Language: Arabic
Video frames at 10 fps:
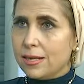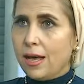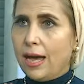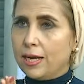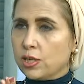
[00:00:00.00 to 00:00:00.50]

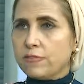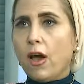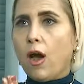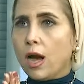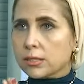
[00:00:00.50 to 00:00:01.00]
انا
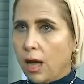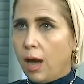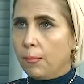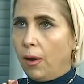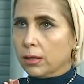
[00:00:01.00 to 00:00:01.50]
شايفاها اصعب
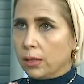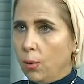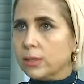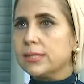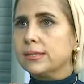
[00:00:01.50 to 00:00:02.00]

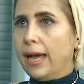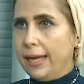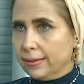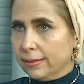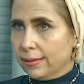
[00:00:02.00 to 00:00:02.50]
خطوات
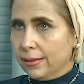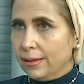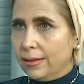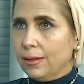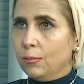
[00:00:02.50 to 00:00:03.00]
السعاده
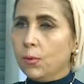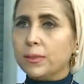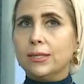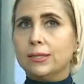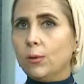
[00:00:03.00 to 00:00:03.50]

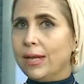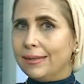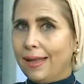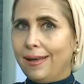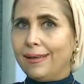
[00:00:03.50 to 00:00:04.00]
ممكن تقول
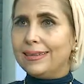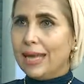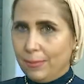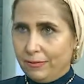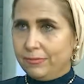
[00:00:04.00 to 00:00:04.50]
لنا
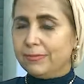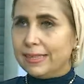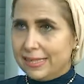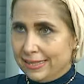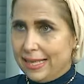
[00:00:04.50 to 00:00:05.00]
نعمل
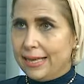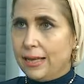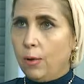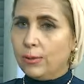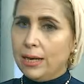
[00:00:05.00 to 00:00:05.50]
ازاي
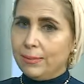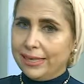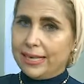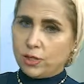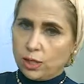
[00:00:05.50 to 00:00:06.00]
او نعمل
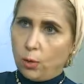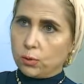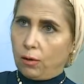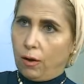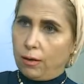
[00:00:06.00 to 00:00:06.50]
ايه عشان ناخد
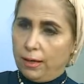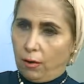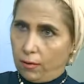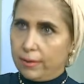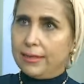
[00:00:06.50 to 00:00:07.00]

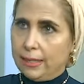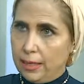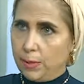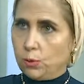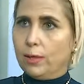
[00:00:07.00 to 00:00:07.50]
القرار ان احنا
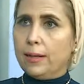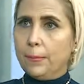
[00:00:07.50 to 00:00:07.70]
نبقى سعداء